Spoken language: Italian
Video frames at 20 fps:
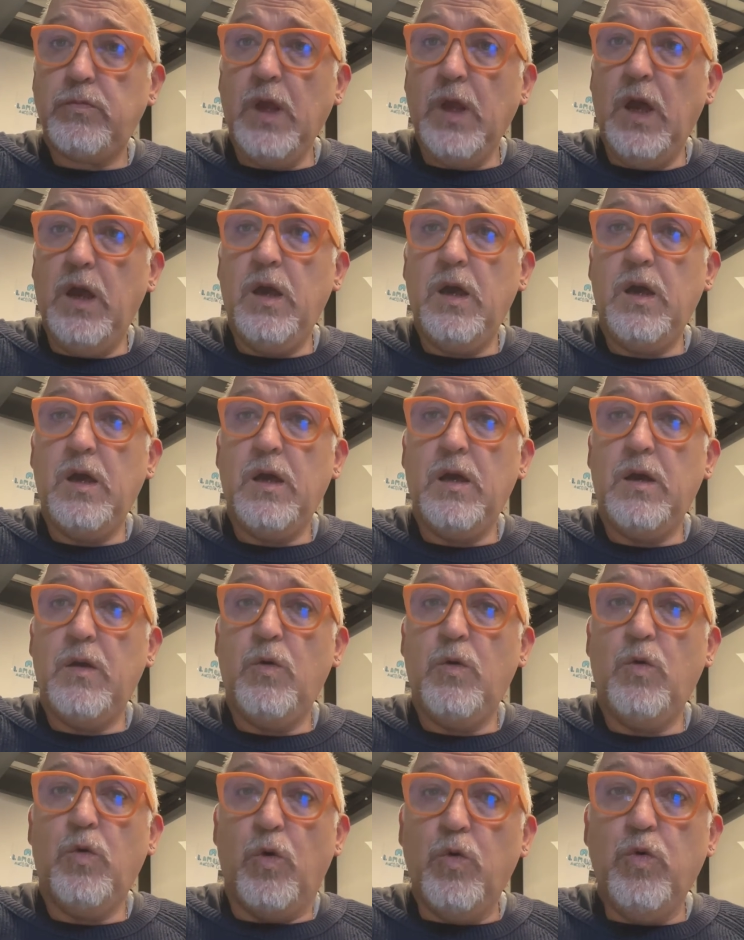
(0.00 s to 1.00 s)
eh,
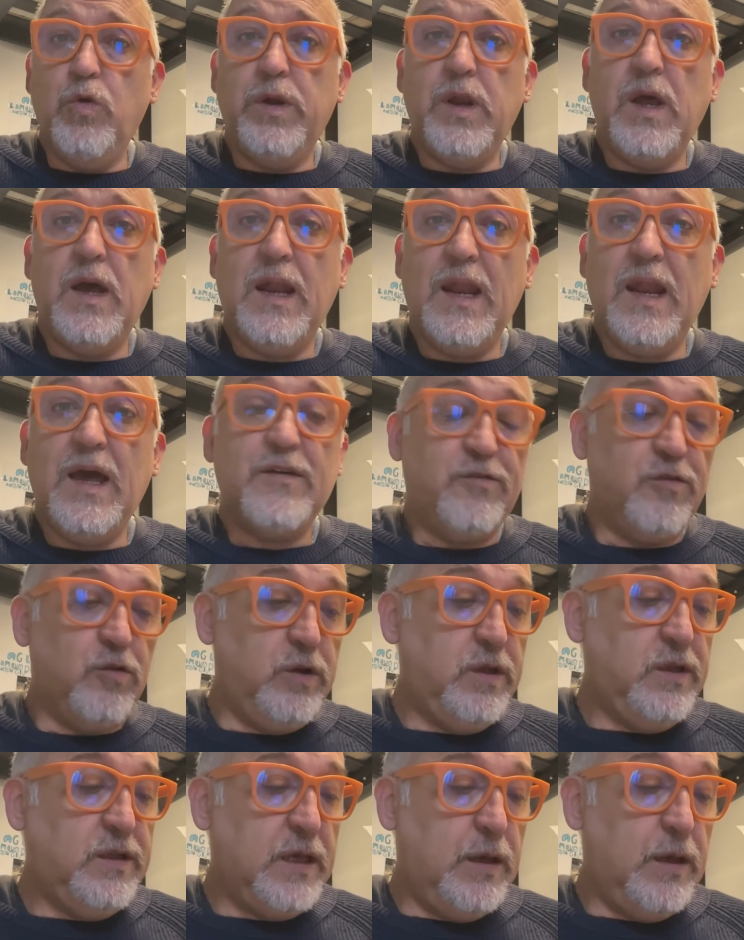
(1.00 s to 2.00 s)
un lasso
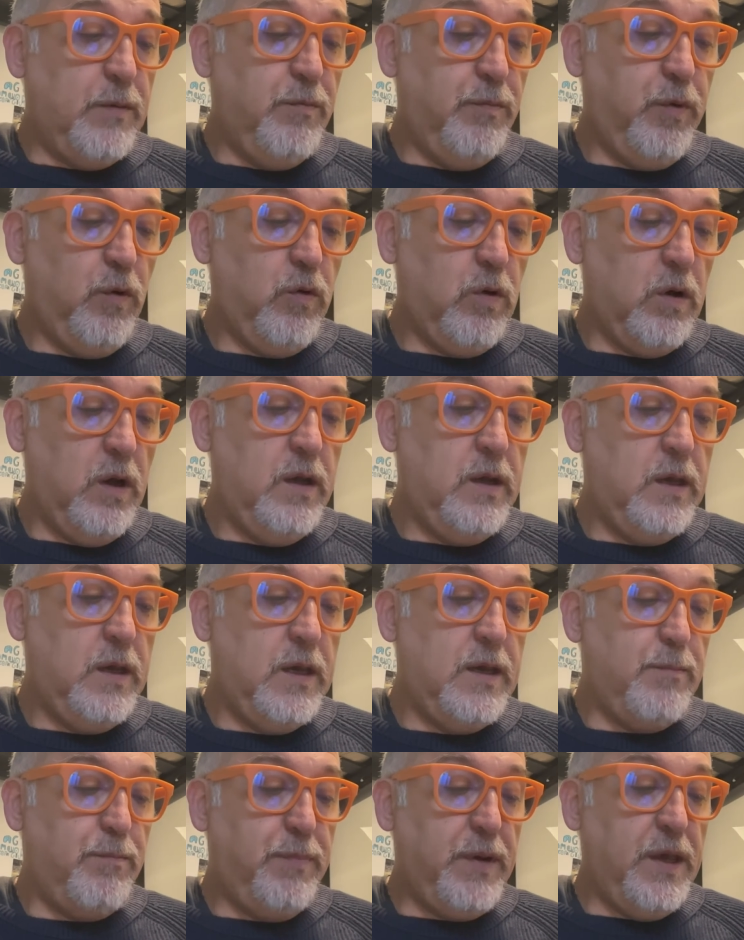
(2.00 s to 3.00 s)
di tempo
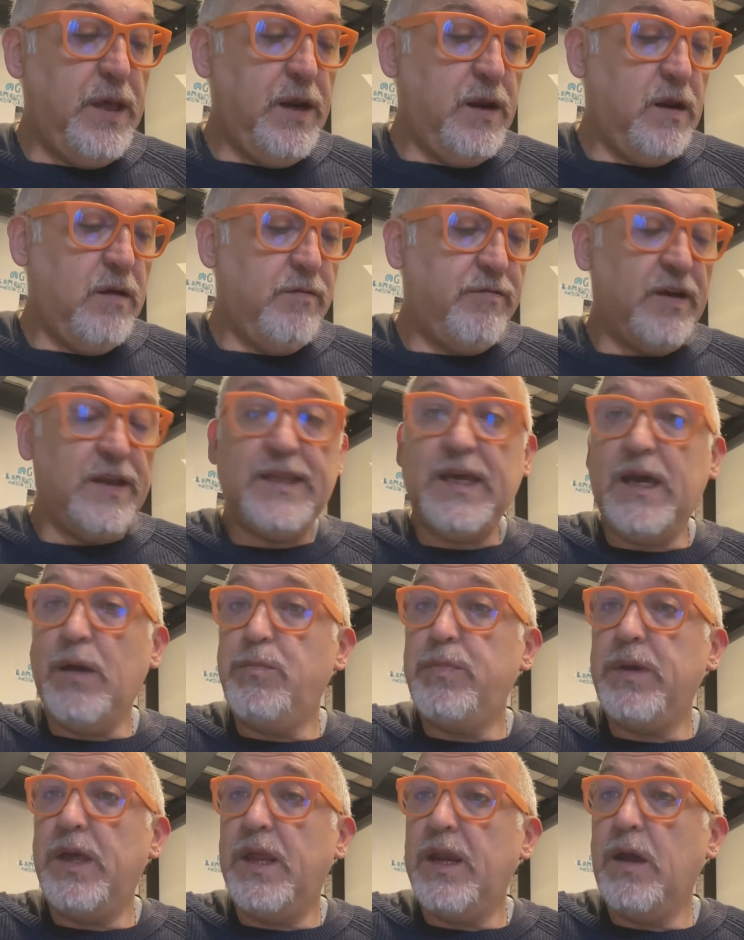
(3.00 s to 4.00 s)
eh, per farti
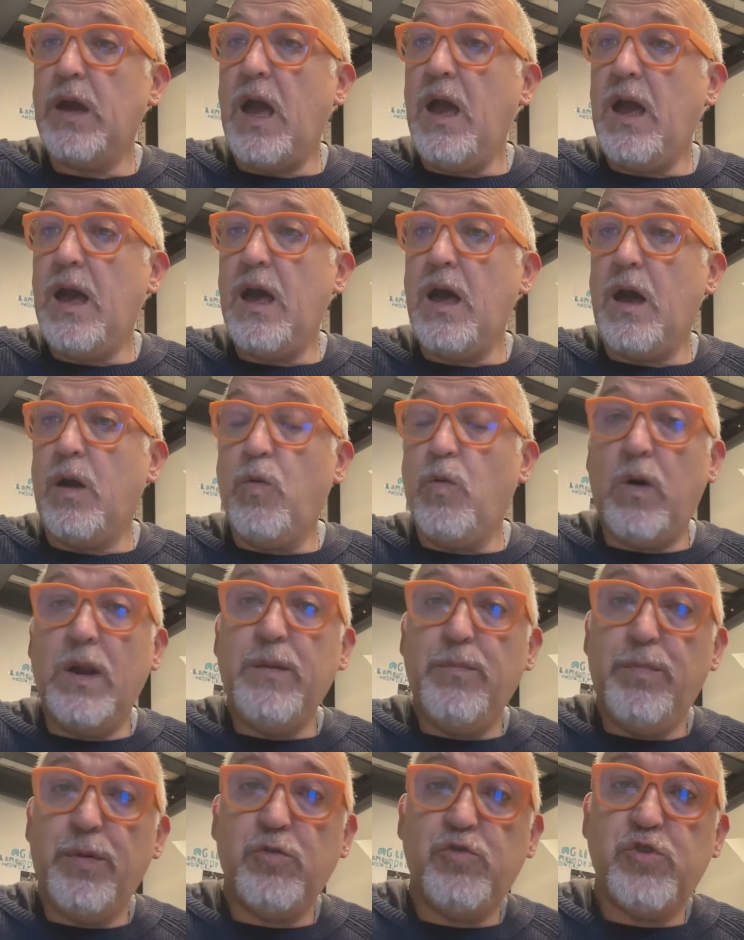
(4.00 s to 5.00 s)
capire a
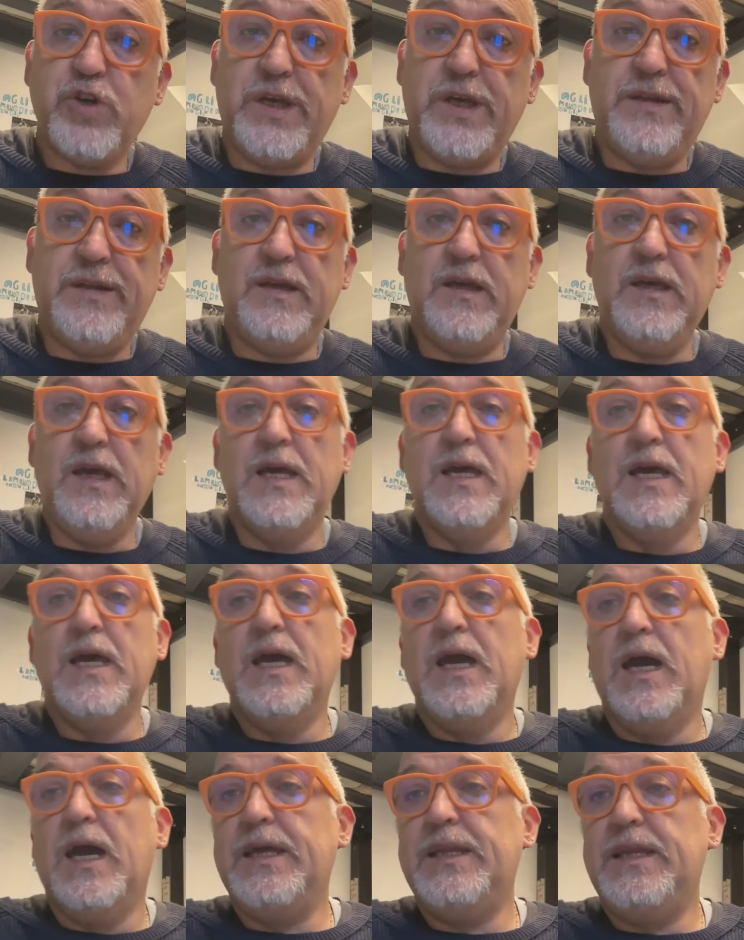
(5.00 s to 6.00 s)
quali progetti
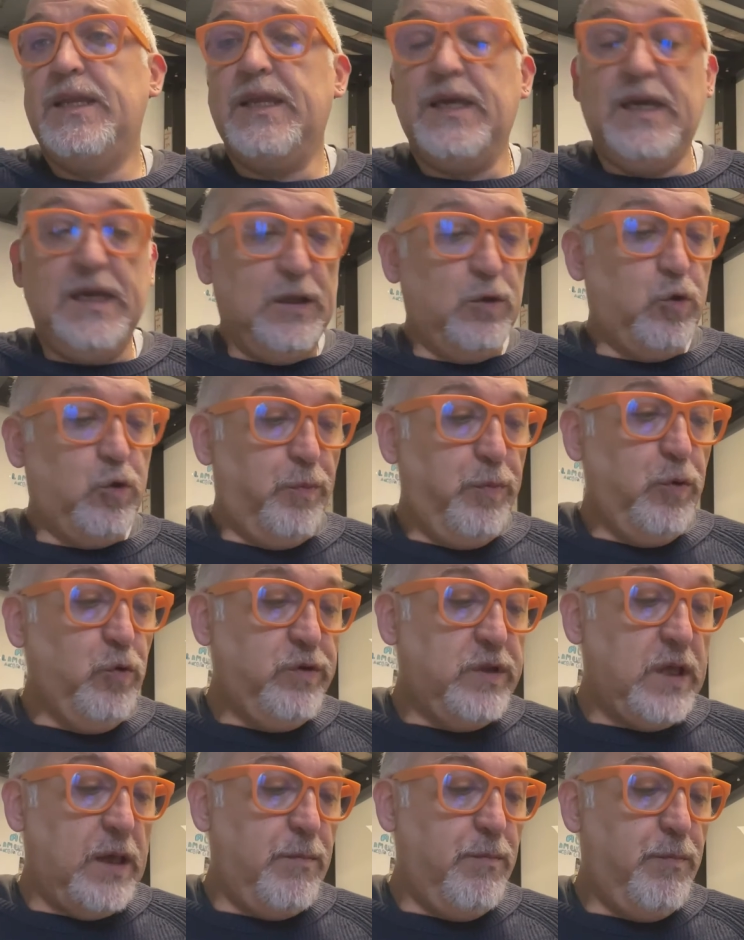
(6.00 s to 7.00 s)
hai dedicato più
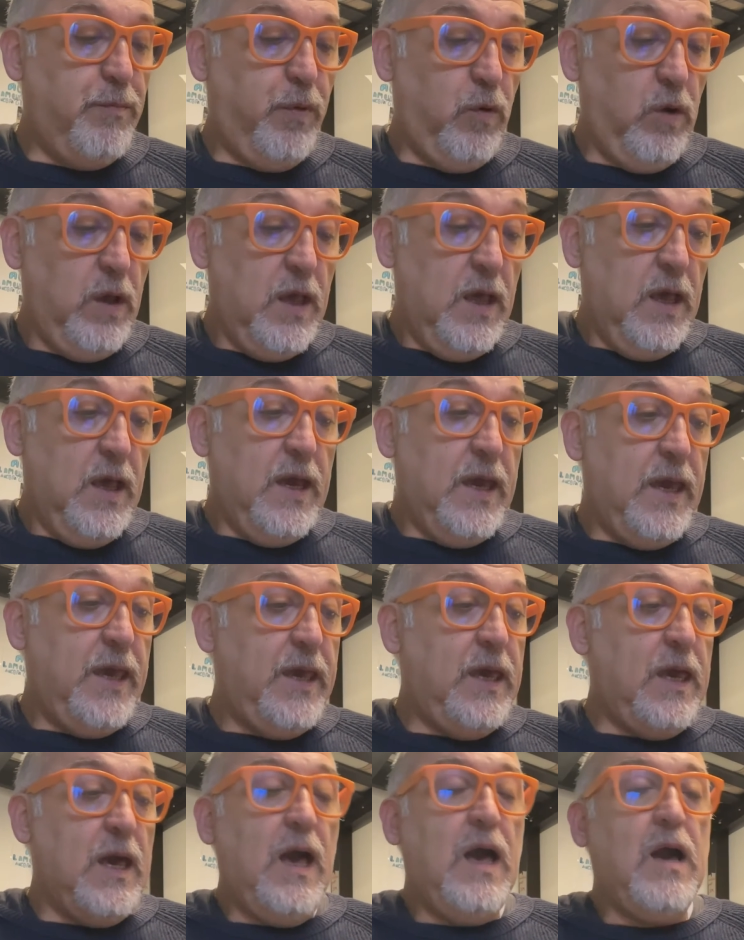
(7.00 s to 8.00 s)
tempo
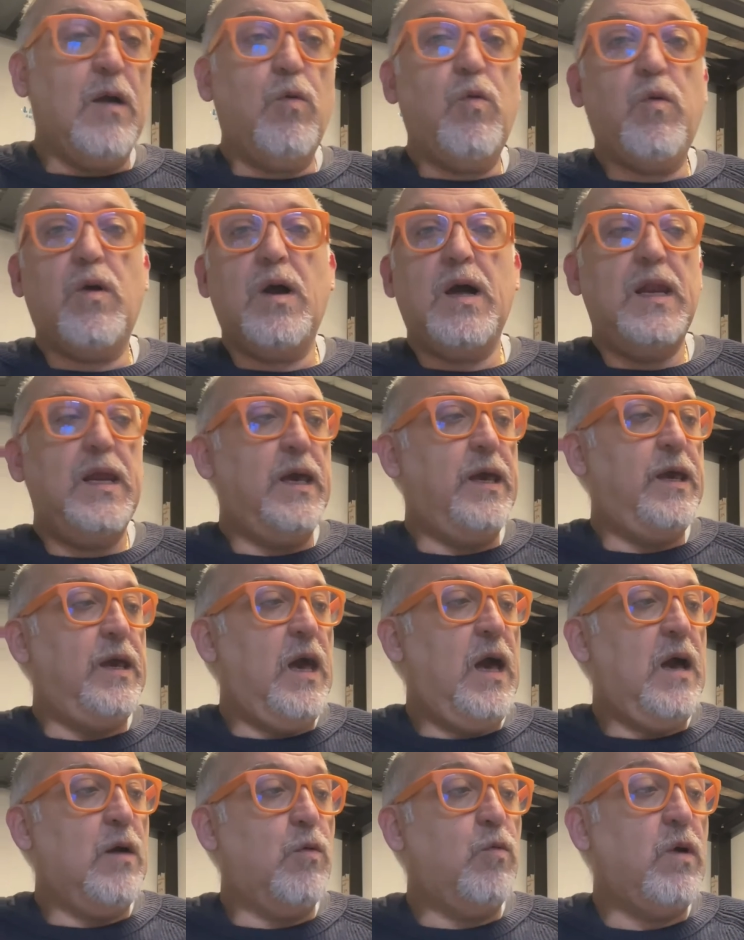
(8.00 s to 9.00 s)
e a, quale,
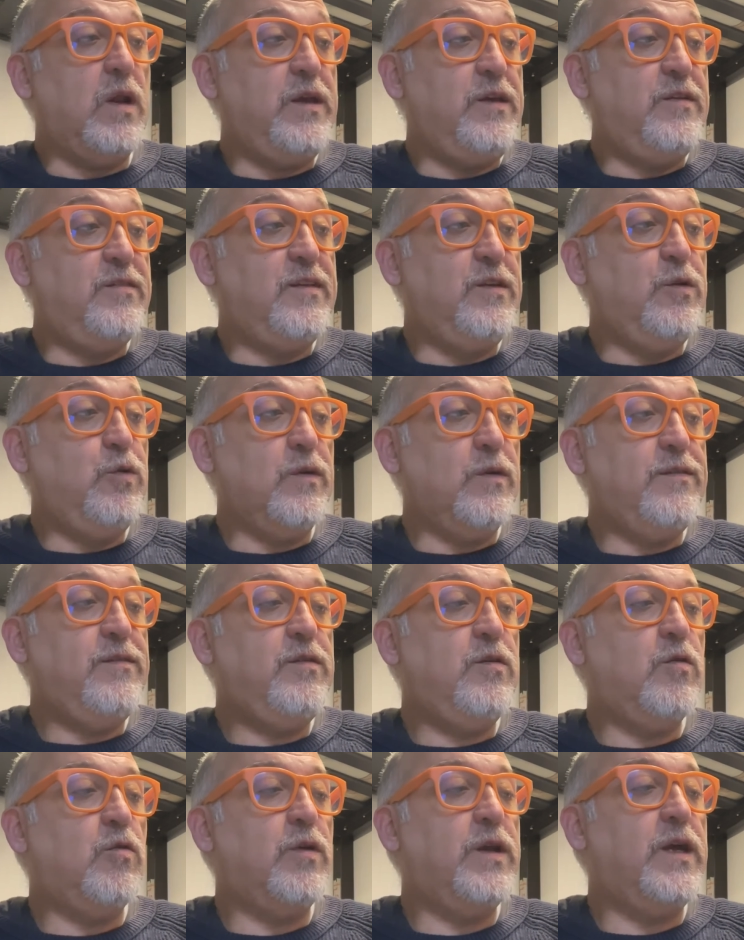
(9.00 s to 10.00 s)
a quali
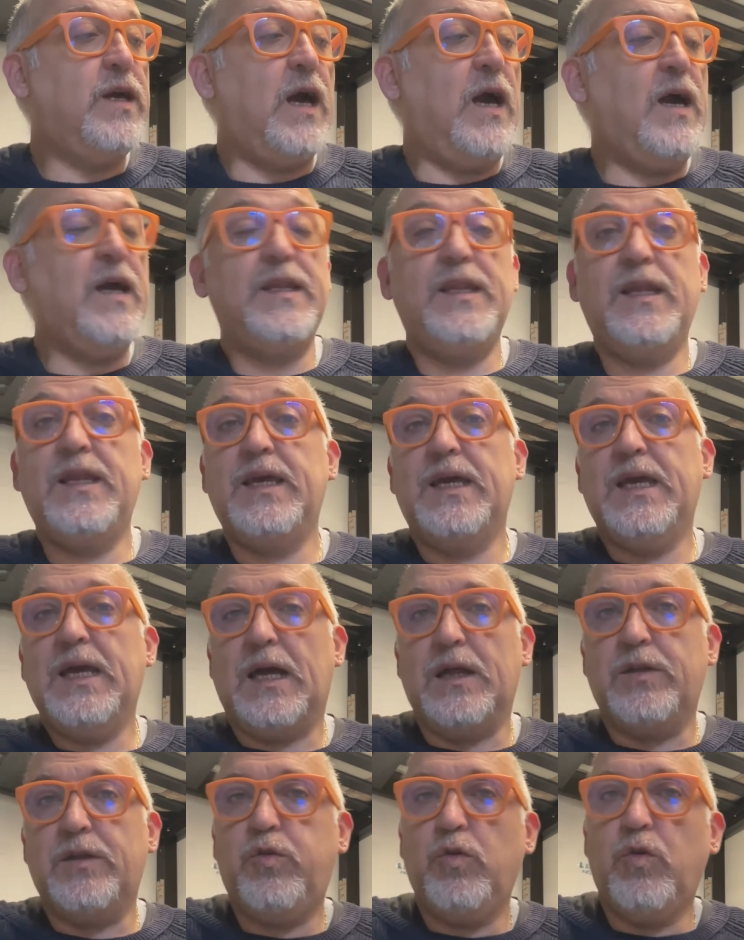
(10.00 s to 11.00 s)
situazioni hai
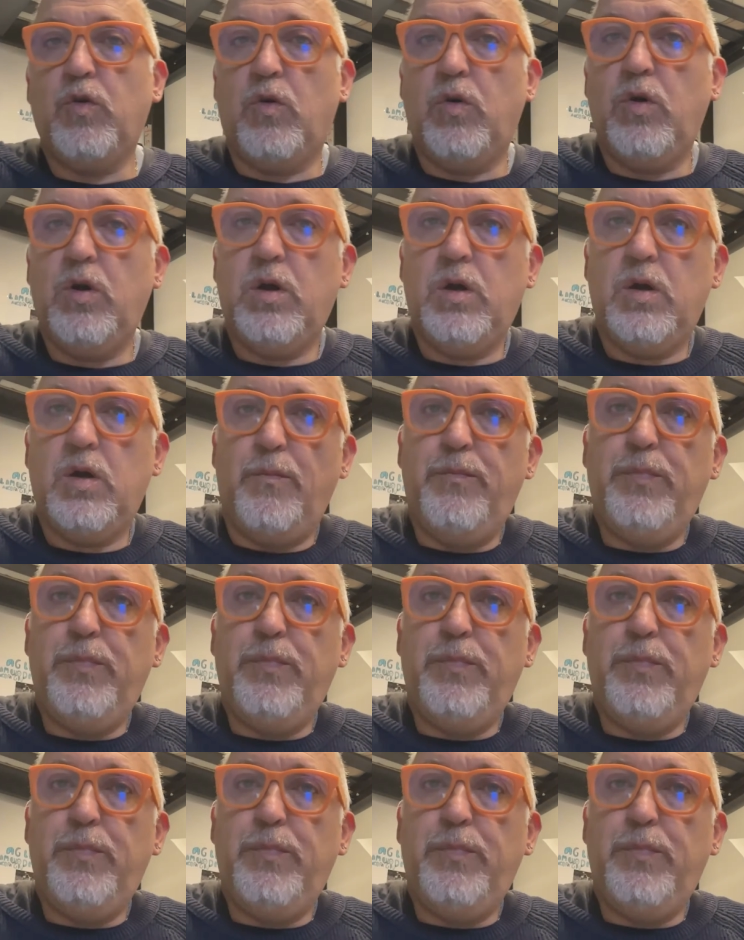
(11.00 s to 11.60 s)
dedicato eh,